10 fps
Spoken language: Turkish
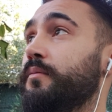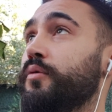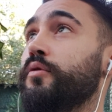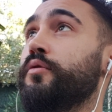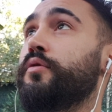
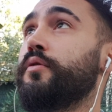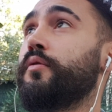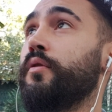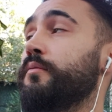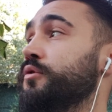Bugünkü
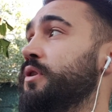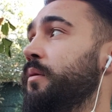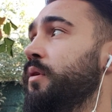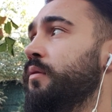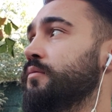konumuz
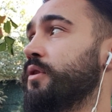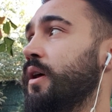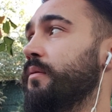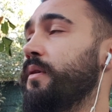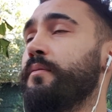ne biliyor musun
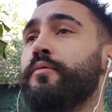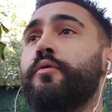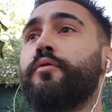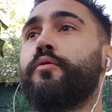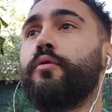abi?
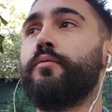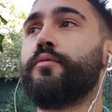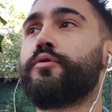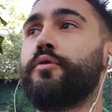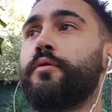Bugünkü
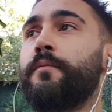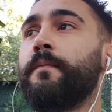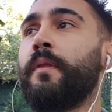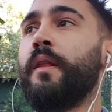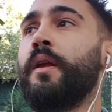konumuz şu.
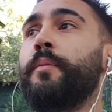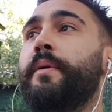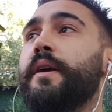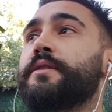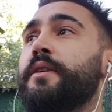
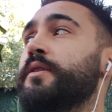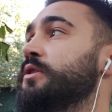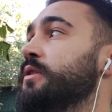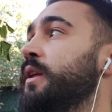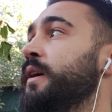Piyasanın
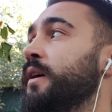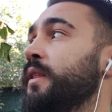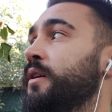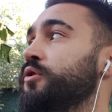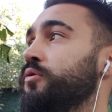içinde ne
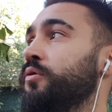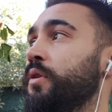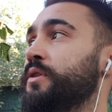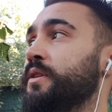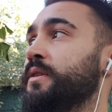kadar çok
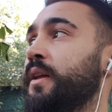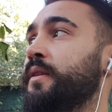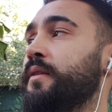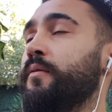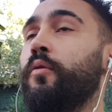dolaşırsan
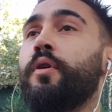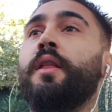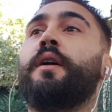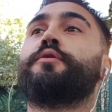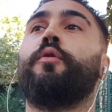o
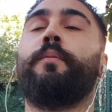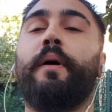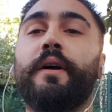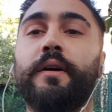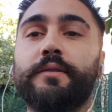kadar çok
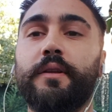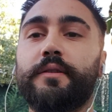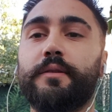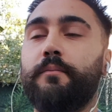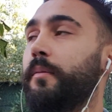para
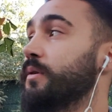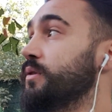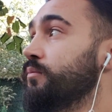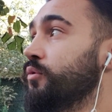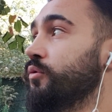kazanırsın
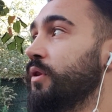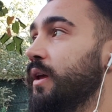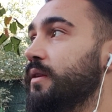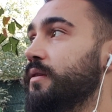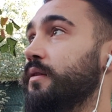babacığım Bu
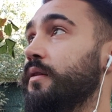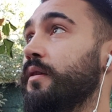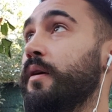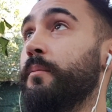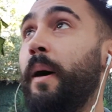net.
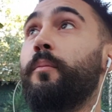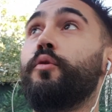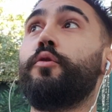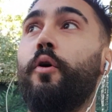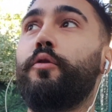Ben
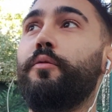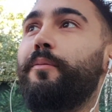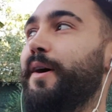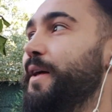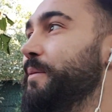bunu gördüm
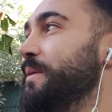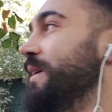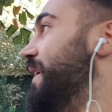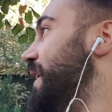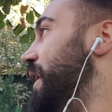bak harbi
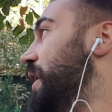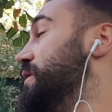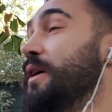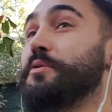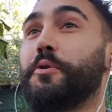
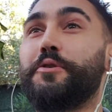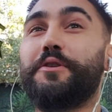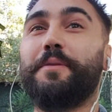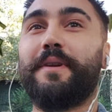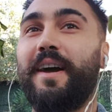asansör
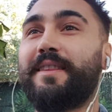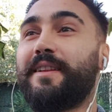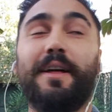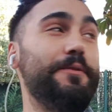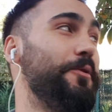işini
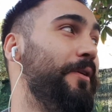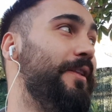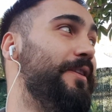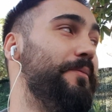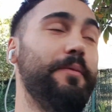bıraktıktan sonra
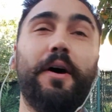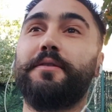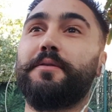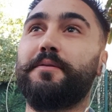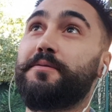anladım. Daha
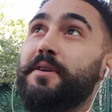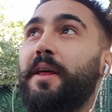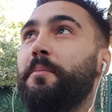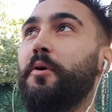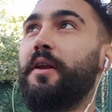
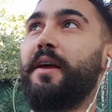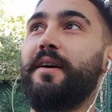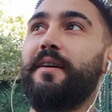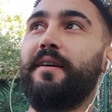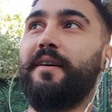önceden böyle
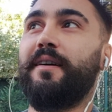e,